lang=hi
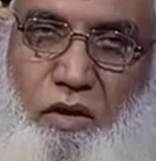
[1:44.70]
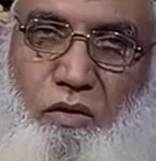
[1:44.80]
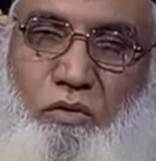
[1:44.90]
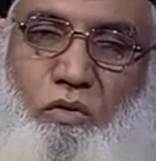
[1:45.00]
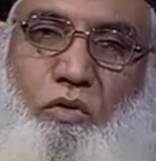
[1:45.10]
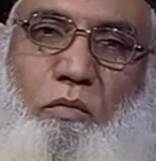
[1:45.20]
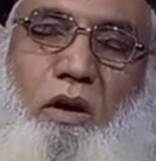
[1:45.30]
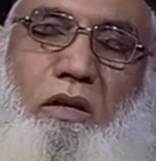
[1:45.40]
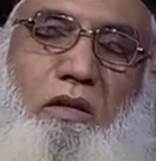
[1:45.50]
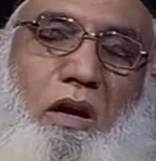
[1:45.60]
आपको
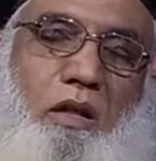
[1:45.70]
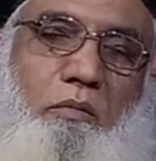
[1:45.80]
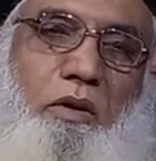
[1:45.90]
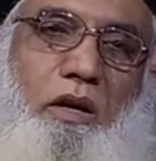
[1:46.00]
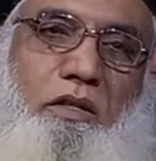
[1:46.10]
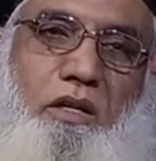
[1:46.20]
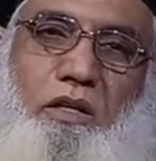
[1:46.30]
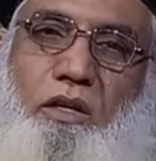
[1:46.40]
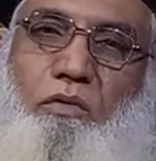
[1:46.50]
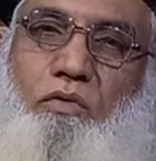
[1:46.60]
हुक्म है ज़रात बनाना
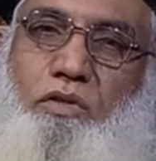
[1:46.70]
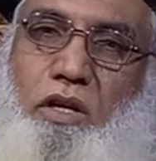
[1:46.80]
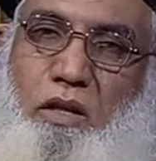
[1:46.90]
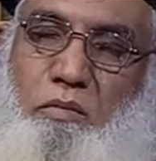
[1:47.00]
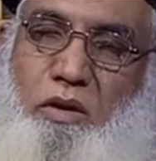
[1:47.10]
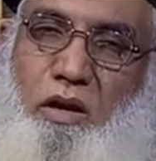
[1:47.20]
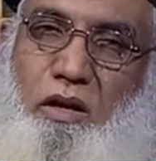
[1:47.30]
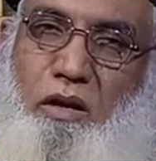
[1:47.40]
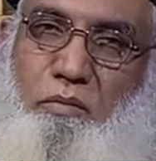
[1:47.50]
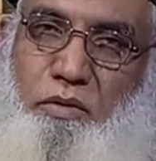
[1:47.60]
चाहते हैं तो वो ज़्यादा
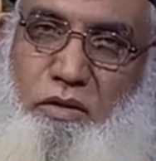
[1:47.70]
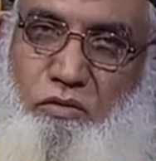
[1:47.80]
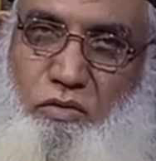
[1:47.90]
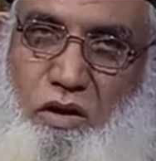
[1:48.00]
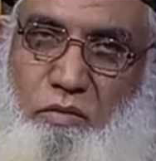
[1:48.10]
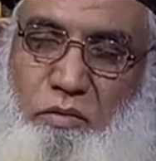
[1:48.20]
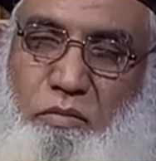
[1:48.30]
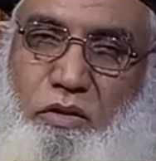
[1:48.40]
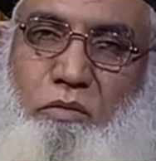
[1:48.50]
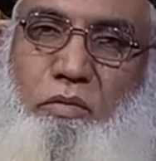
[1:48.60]
बनाकर अपने दुकान पे
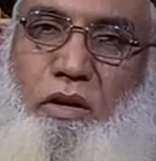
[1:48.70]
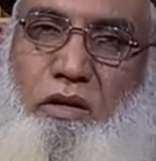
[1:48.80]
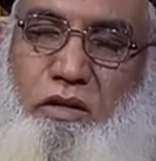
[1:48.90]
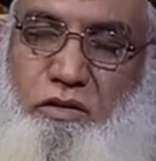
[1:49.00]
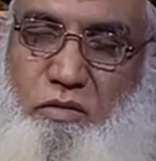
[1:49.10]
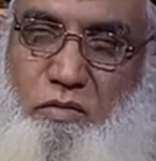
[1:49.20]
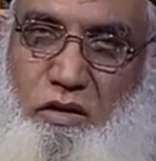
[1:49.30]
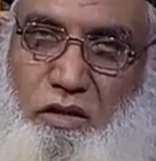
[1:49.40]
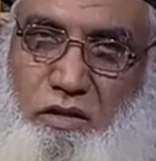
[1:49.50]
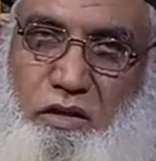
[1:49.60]
मतलब पे रख के
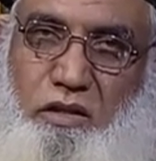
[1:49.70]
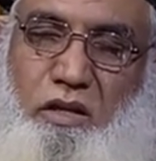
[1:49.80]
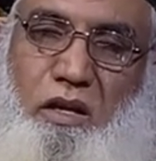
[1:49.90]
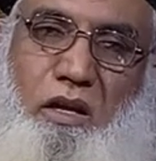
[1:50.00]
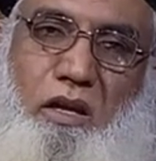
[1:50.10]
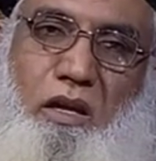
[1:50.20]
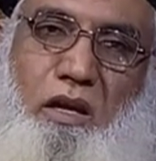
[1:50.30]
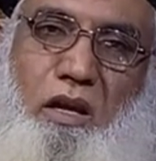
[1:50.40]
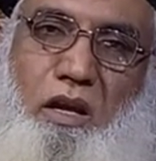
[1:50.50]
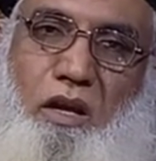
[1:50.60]
इस्तेमाल कर सकते हैं
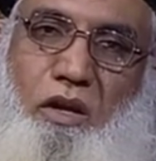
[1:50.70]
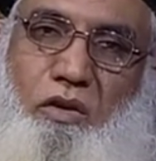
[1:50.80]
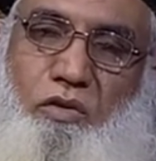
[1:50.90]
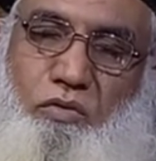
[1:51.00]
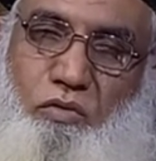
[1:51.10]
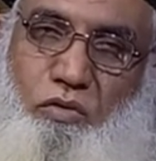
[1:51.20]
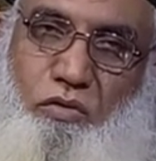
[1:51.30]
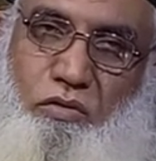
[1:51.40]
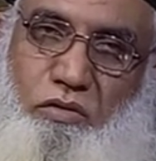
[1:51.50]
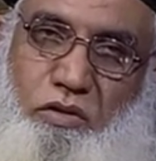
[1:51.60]
इसको
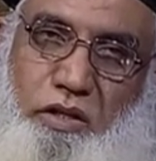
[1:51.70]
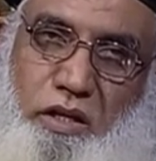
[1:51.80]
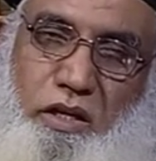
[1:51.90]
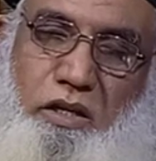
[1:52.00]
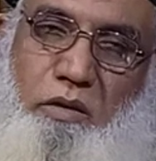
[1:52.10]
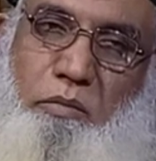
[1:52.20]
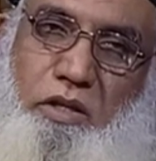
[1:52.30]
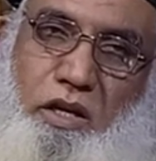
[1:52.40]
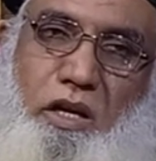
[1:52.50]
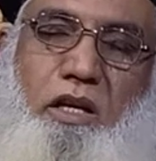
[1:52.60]
देखें ये
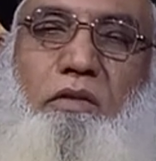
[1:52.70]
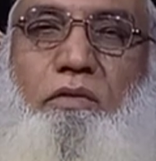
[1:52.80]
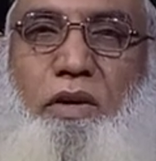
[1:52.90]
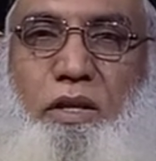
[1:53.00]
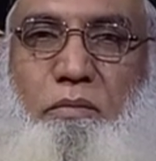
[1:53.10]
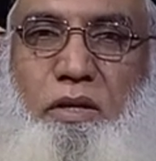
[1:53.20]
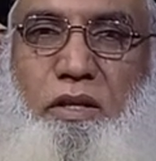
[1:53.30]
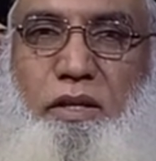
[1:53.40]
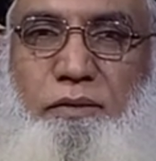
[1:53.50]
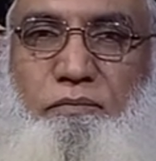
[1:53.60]
मैदे के लिए भी
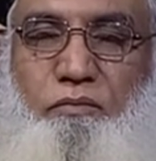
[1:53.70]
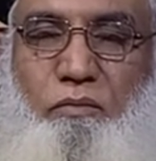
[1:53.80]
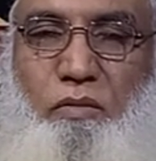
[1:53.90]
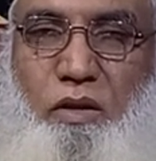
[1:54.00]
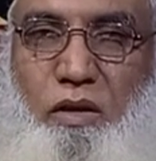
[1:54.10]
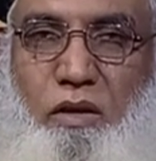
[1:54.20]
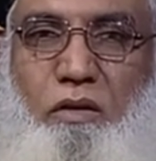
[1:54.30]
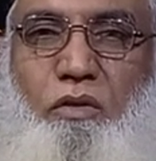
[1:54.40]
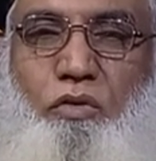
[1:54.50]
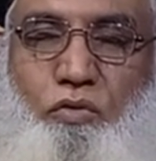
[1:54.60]
फ़ायदेमंद है
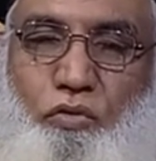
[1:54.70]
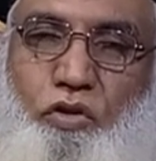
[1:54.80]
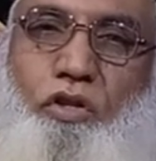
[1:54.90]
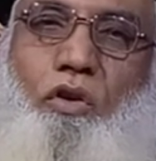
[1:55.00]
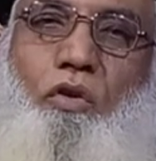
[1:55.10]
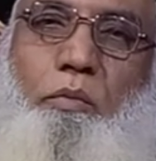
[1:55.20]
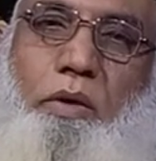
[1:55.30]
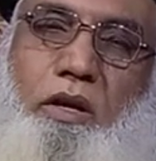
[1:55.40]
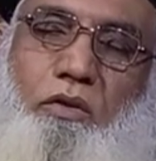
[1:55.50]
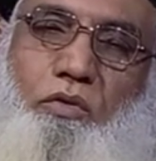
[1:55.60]
खसूसी तौर
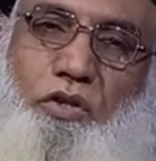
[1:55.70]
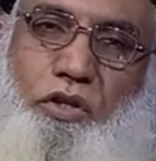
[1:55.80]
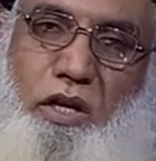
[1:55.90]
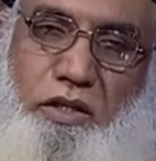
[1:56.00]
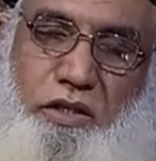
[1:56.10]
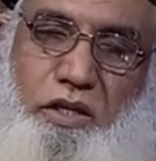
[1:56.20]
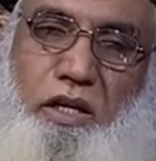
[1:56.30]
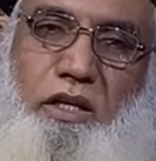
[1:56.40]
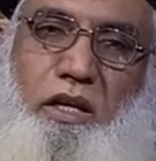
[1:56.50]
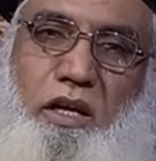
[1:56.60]
पर खुश खांसी
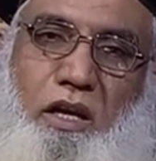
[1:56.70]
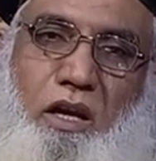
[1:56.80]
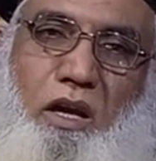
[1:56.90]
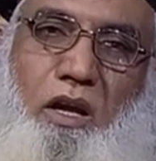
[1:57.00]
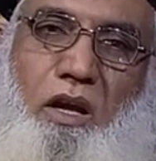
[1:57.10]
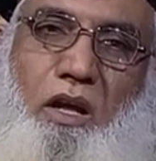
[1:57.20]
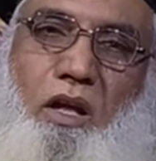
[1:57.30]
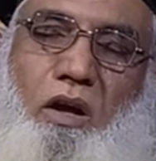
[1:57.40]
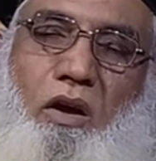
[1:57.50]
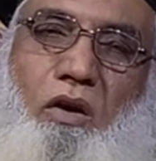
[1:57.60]
के लिए
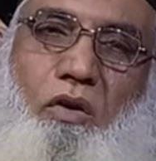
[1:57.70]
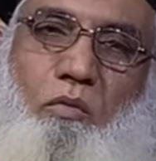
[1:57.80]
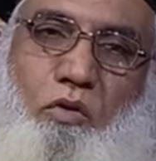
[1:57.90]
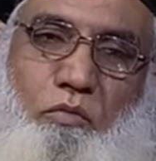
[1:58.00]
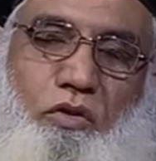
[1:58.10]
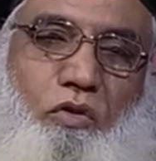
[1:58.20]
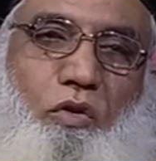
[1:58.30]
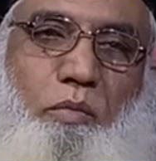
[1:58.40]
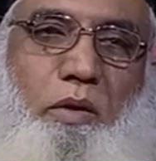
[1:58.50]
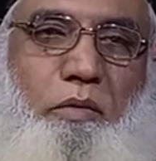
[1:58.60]
और अमूमी
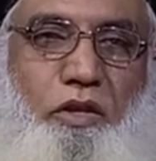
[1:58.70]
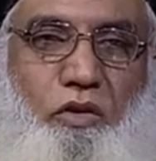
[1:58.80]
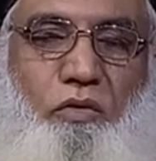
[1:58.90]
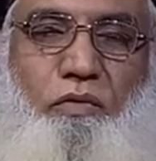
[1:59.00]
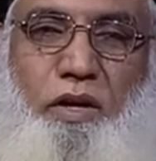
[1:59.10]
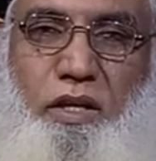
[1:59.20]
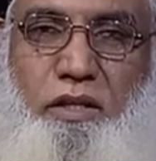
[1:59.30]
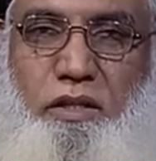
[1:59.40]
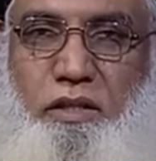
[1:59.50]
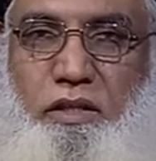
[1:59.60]
तौर पर मेदे कोई फ़ायदा
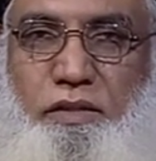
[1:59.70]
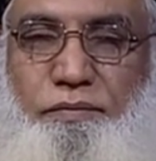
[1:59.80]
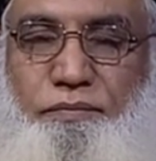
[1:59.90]
देती है